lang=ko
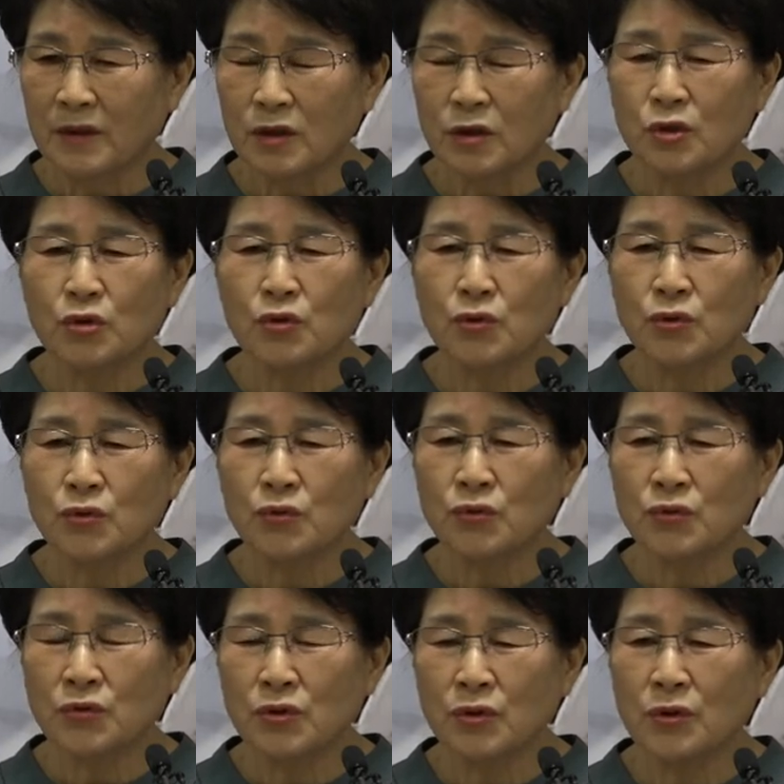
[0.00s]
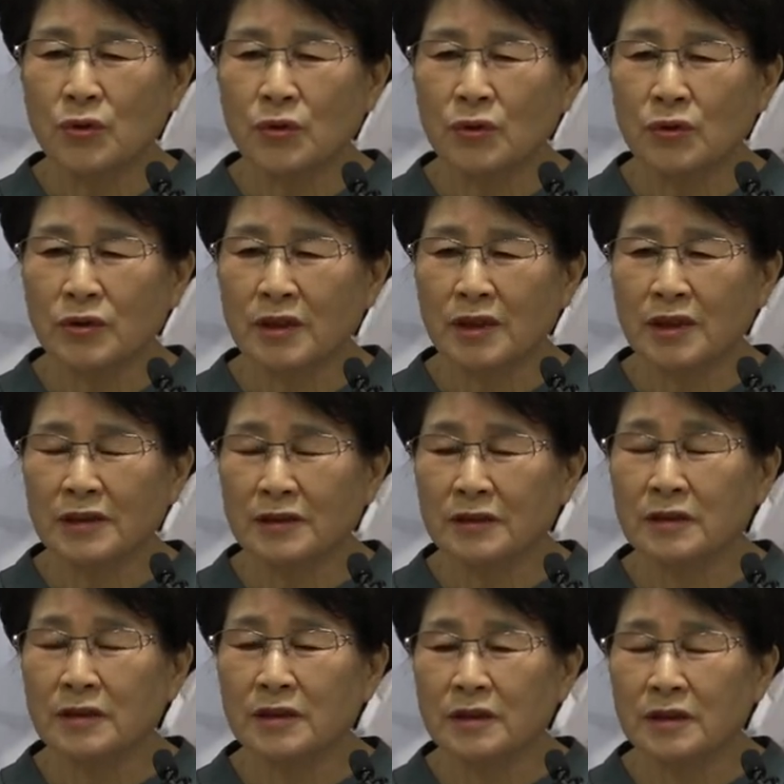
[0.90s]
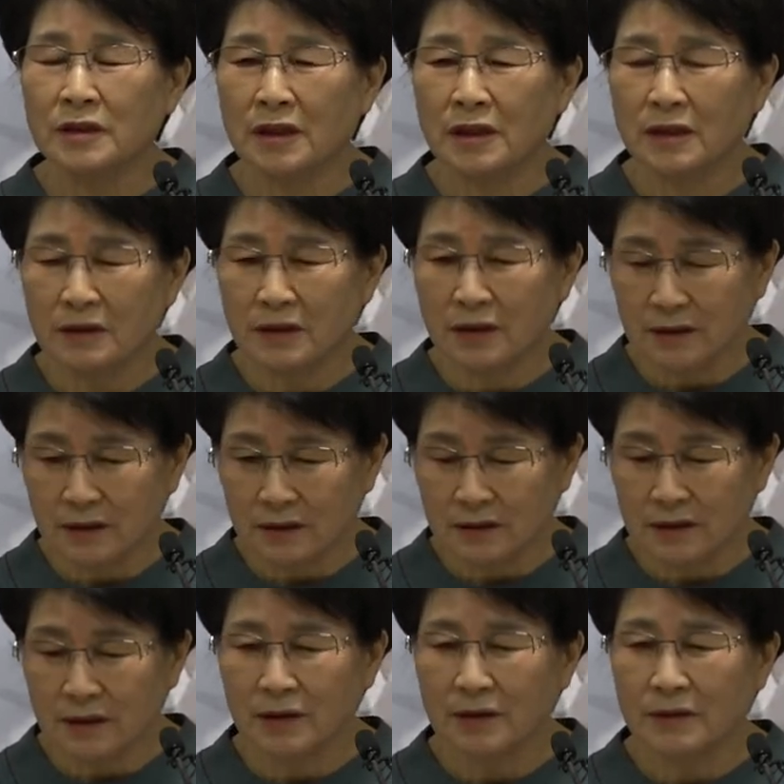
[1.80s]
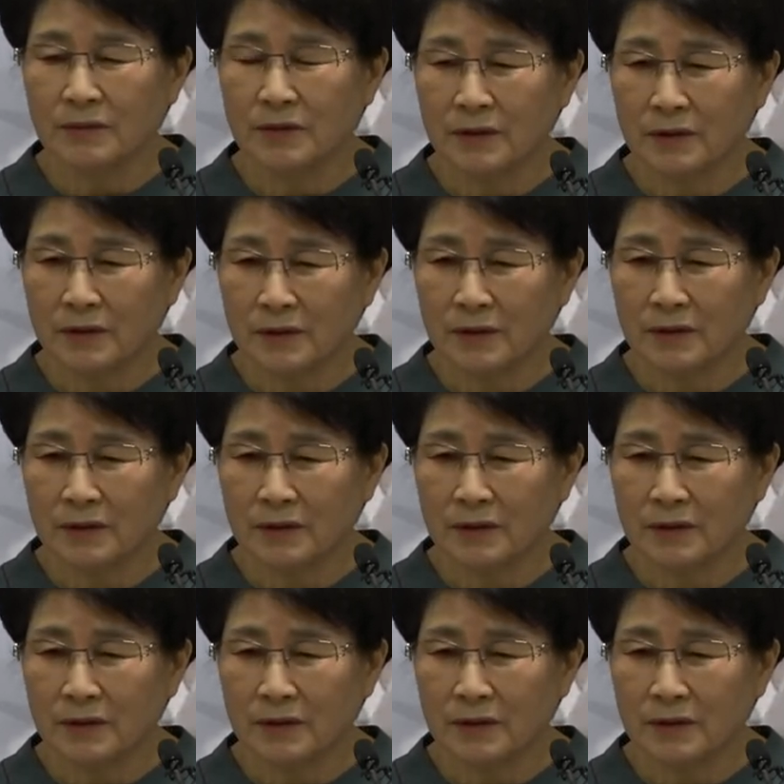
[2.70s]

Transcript: 순교자적 신앙을 하는 사람들.